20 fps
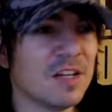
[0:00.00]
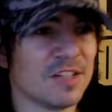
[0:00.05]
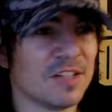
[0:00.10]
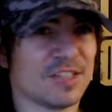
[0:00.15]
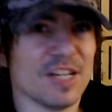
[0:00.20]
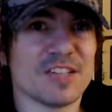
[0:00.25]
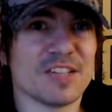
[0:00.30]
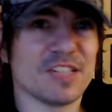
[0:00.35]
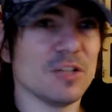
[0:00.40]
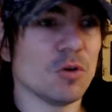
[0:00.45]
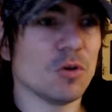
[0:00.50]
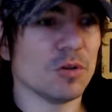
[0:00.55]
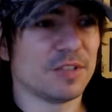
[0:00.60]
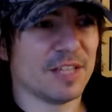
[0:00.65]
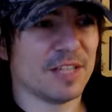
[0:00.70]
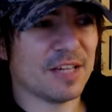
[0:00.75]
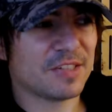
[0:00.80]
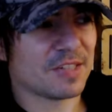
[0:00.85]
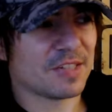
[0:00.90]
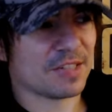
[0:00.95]
C'est assez
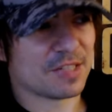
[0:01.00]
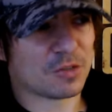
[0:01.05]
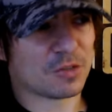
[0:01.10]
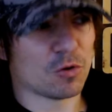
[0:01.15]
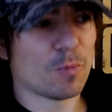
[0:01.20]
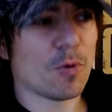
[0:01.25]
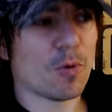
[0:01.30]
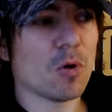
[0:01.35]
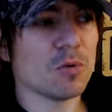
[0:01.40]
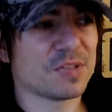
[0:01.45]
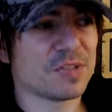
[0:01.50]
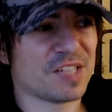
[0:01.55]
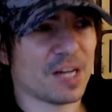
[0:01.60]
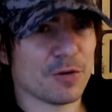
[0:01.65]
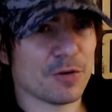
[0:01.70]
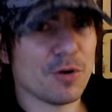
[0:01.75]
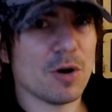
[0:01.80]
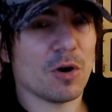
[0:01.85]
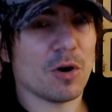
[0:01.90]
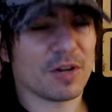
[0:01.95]
grotesque, ça se prend au
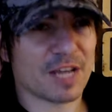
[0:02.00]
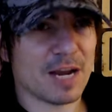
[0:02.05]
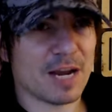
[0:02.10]
sérieux alors